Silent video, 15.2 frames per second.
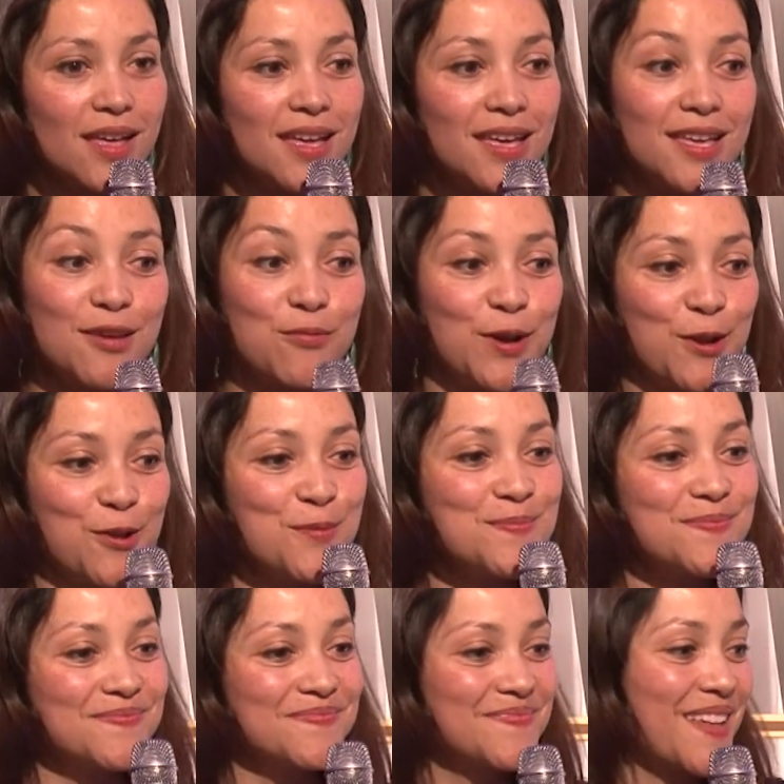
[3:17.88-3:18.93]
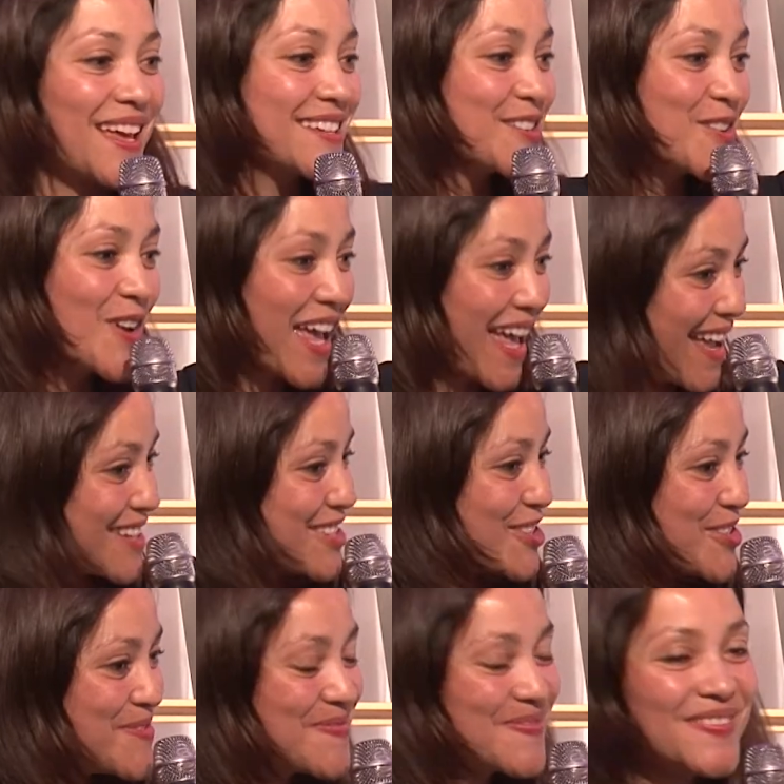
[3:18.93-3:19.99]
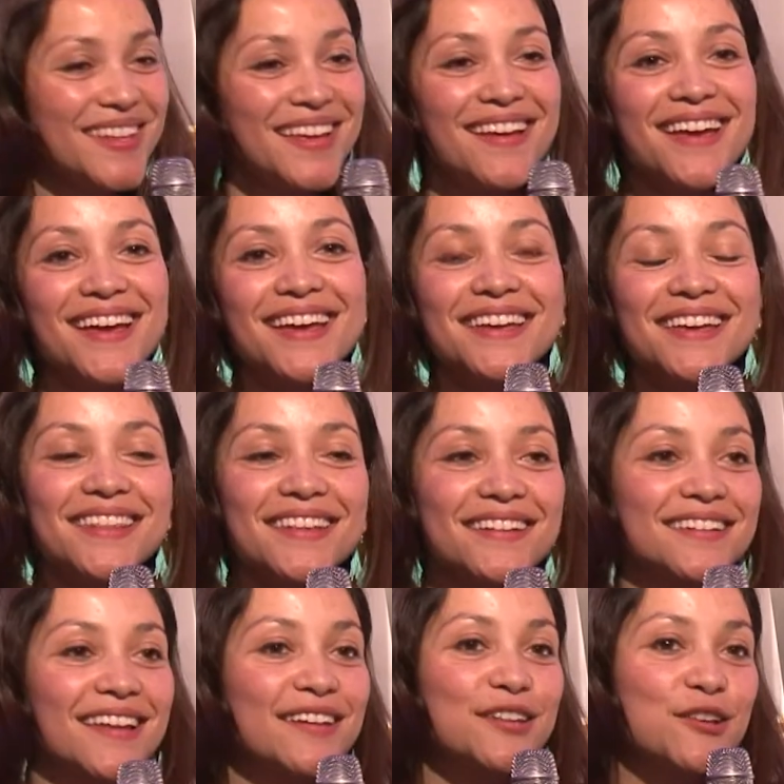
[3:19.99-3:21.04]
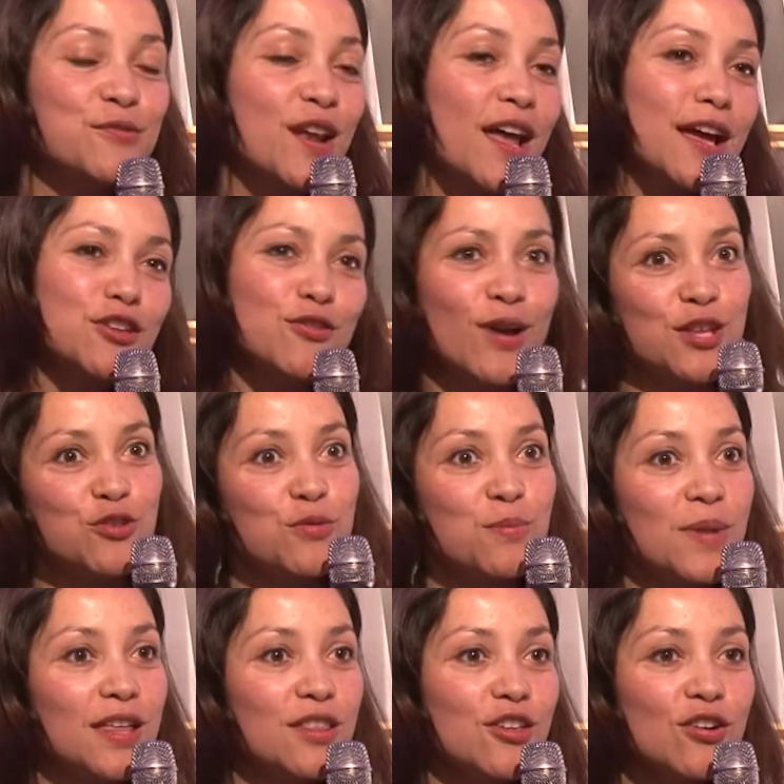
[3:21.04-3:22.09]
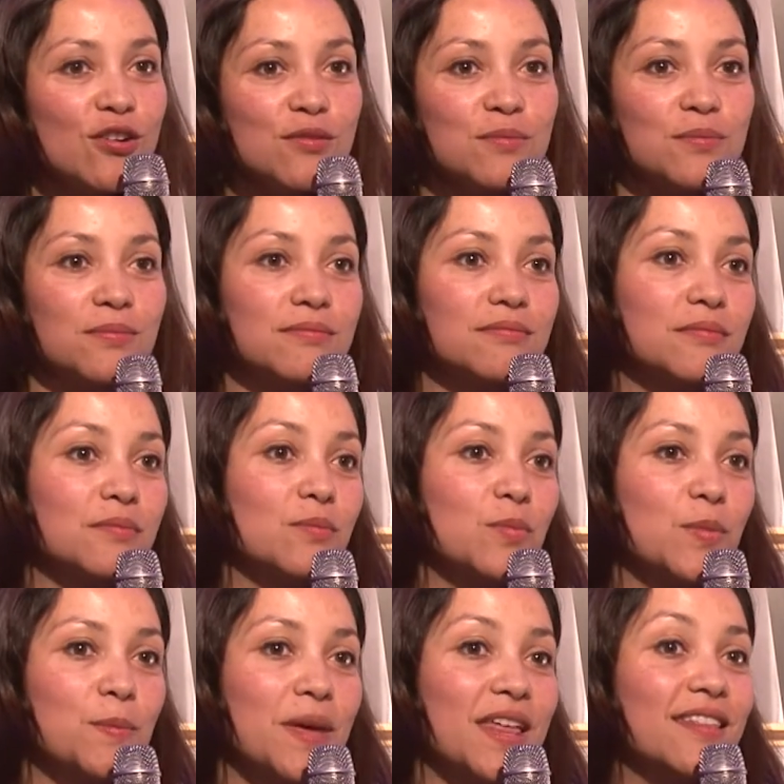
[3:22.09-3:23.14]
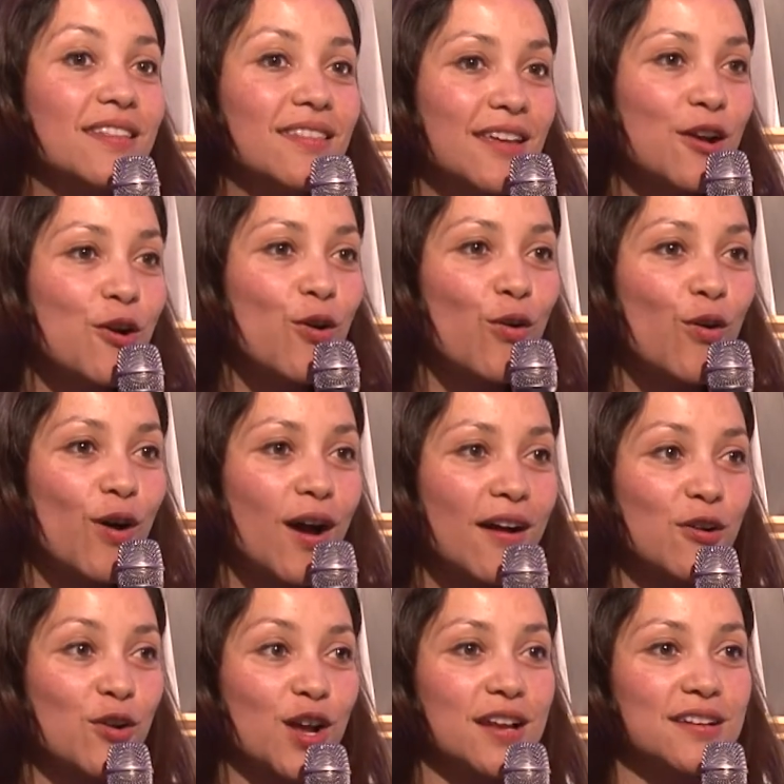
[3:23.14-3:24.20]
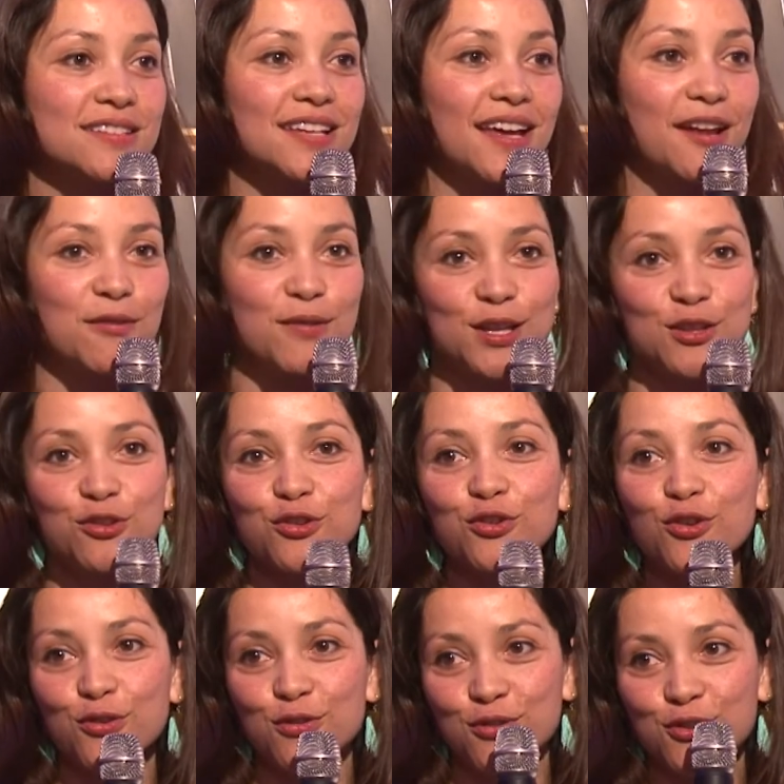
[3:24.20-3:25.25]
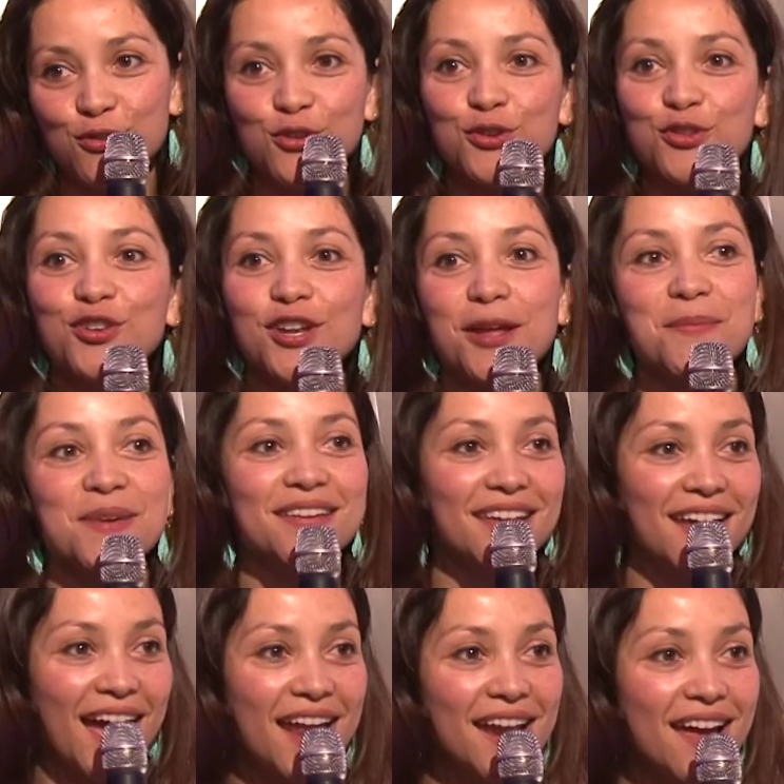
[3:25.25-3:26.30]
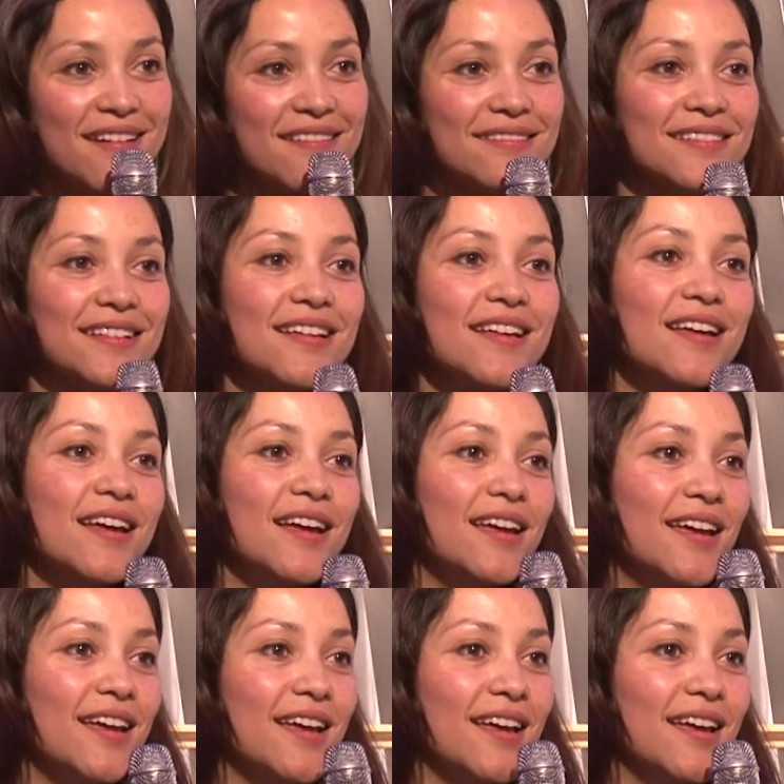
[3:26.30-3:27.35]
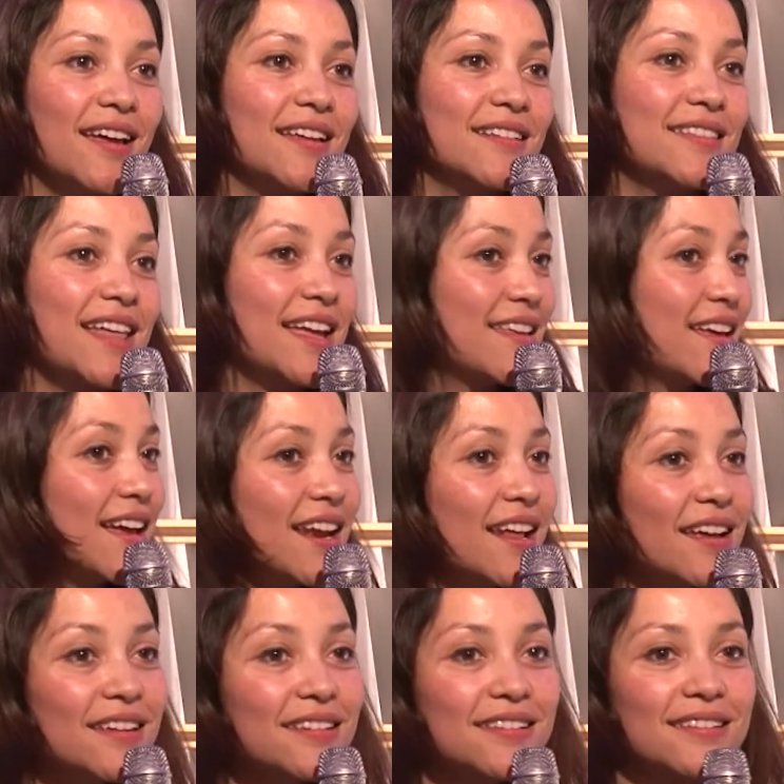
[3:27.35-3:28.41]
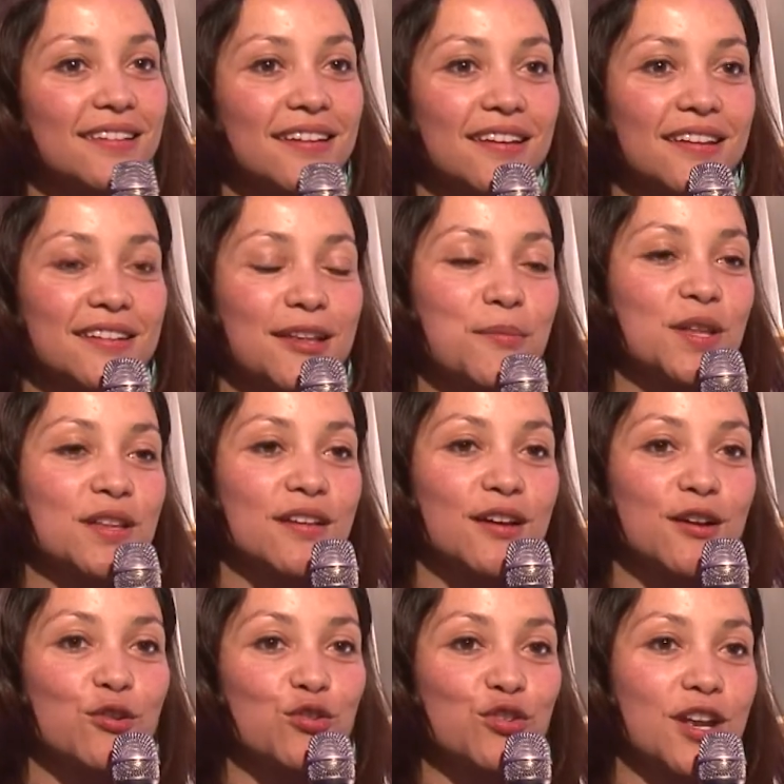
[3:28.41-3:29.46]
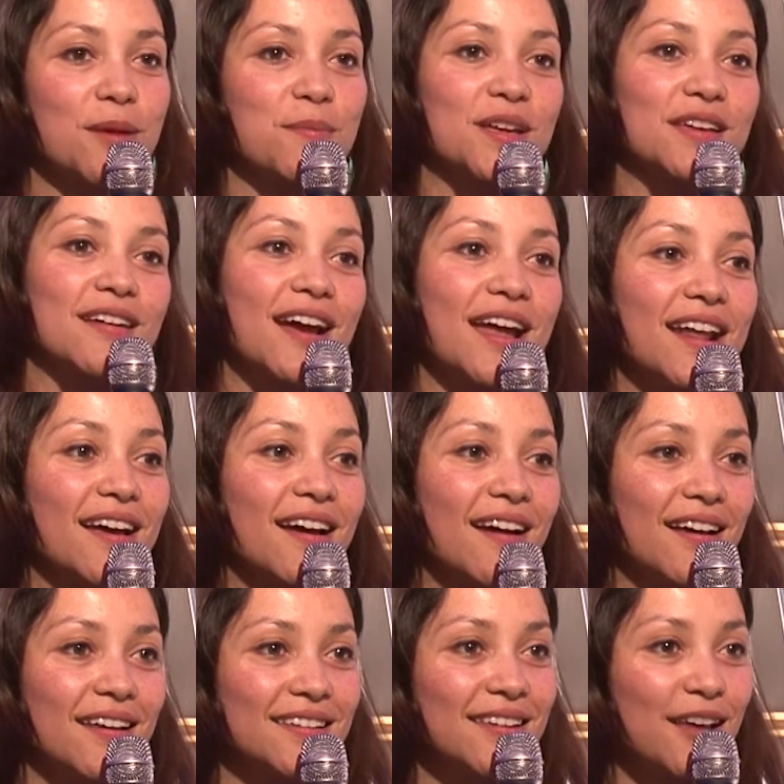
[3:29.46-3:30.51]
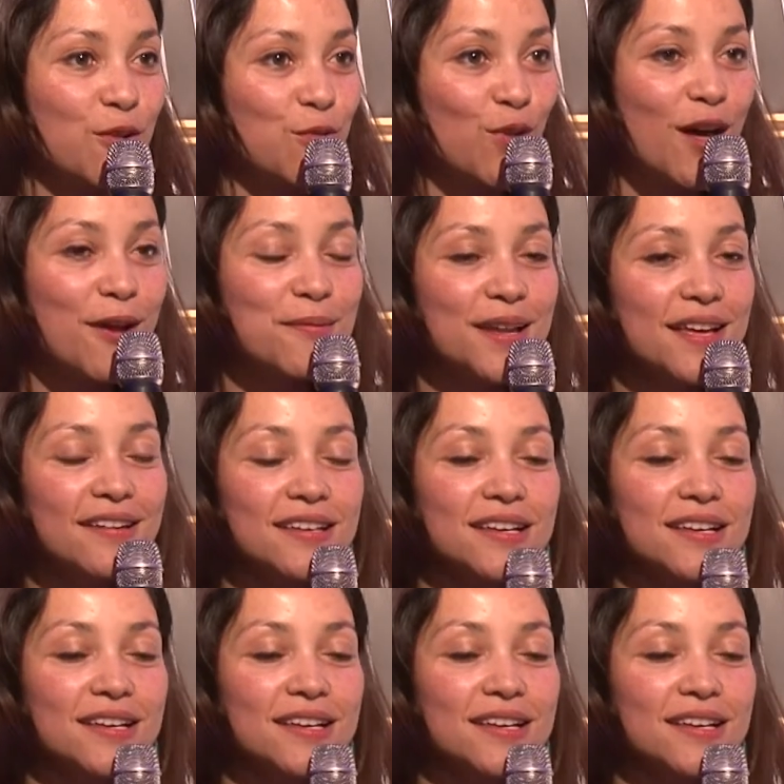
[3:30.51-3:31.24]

Y bueno, es lo que he hecho. Y desde hace un año, año y medio, mm, me dedico a organizar eventos con, cocina mexicana, eh, talleres eh, también de cocina mexicana saludable.